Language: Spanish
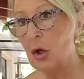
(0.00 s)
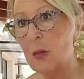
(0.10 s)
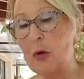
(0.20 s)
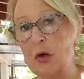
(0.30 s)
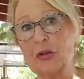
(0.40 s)

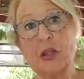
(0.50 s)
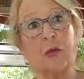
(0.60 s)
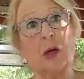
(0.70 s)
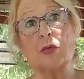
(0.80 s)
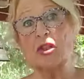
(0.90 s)
Como
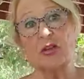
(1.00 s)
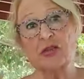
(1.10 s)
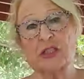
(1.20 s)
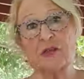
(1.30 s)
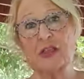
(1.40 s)
continuamos
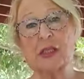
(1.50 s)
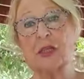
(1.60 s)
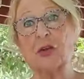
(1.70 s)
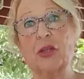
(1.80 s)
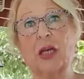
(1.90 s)
con ese
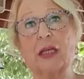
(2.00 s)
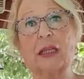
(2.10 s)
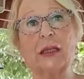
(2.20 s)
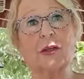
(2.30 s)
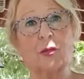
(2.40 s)
fresquito tan
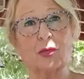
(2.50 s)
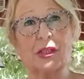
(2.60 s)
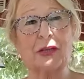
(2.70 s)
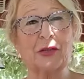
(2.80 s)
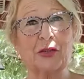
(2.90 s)
grande, como
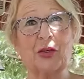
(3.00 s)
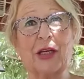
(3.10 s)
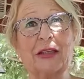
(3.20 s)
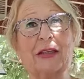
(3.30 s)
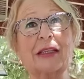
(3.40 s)
os he
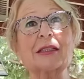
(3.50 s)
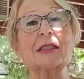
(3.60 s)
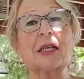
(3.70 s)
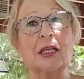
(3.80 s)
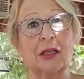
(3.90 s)
dicho
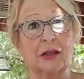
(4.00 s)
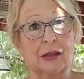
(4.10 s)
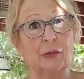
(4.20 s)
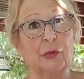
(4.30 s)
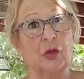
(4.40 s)
antes,
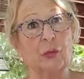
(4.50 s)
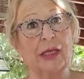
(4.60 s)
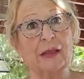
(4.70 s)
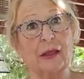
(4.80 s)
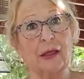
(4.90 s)
no
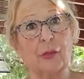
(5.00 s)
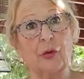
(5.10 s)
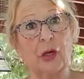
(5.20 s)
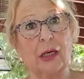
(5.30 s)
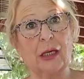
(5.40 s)
me
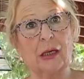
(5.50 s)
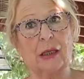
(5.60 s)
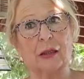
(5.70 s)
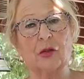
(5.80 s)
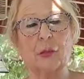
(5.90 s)
atrevo
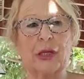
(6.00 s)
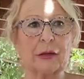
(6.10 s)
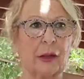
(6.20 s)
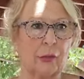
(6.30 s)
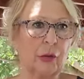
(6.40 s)
a... no me
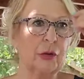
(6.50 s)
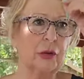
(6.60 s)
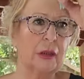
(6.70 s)
atrevo.